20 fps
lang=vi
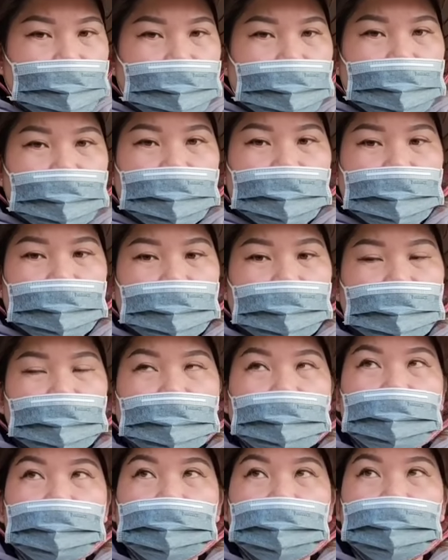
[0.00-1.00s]
nghi vấn chị Hương
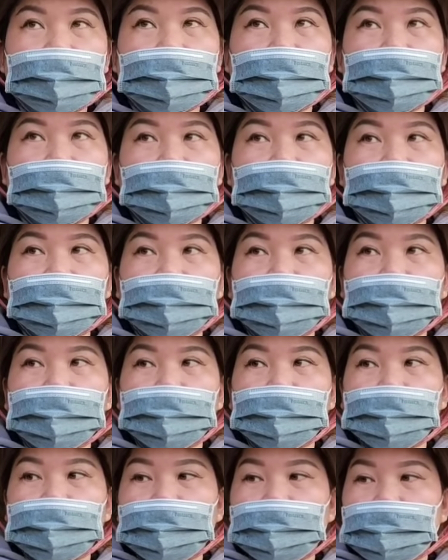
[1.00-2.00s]
này
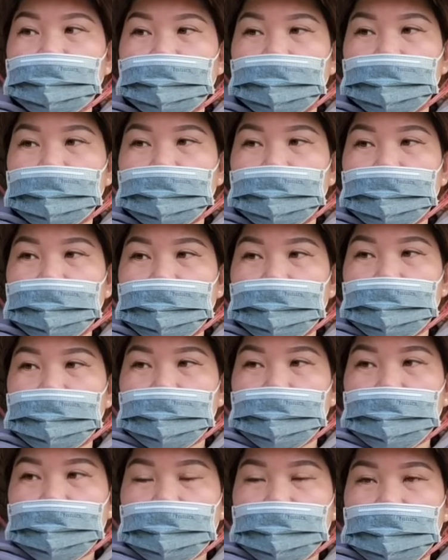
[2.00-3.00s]

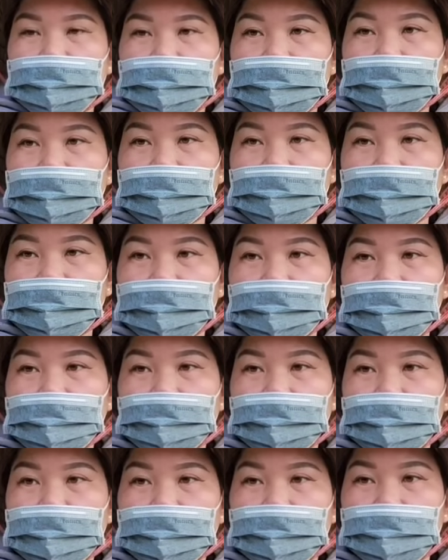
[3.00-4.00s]
sau mà à,
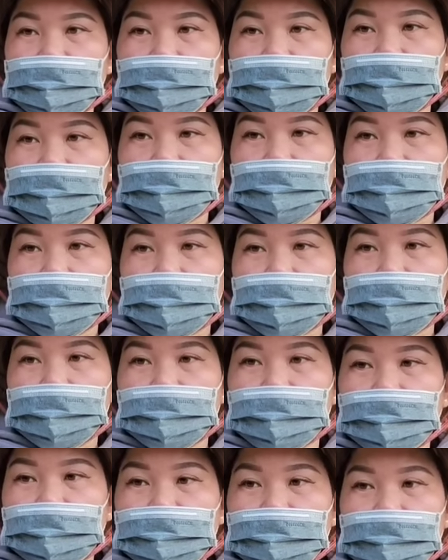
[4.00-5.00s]
mấy ngày gần đây khi
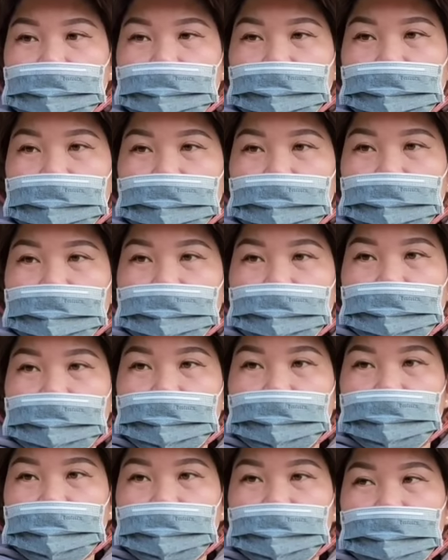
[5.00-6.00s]
mà anh em chia sẻ
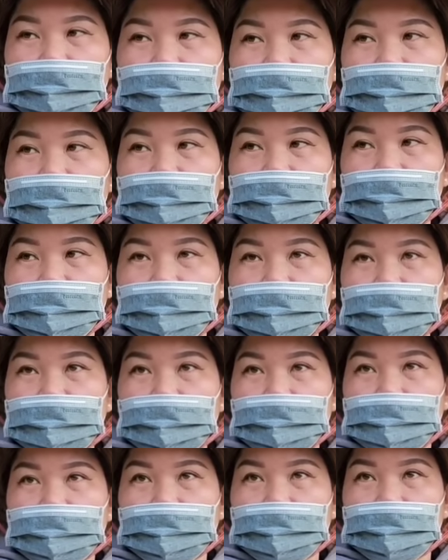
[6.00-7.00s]
thì chị Hương
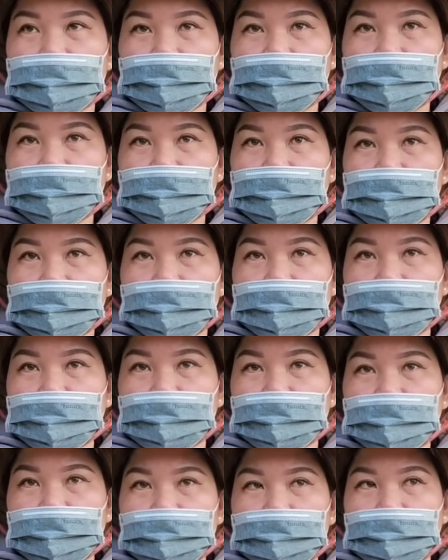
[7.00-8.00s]
cũng có cái những cái biểu
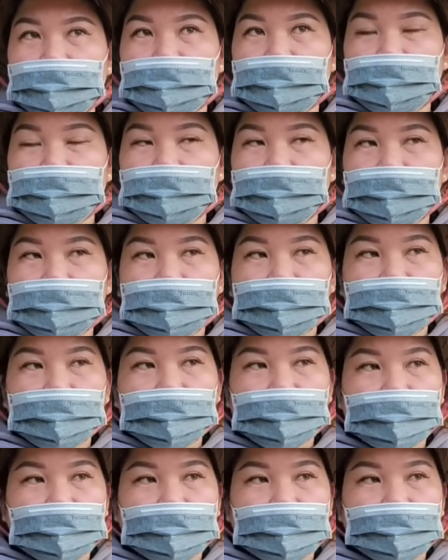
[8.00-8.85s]
hiện giống như bé Tiền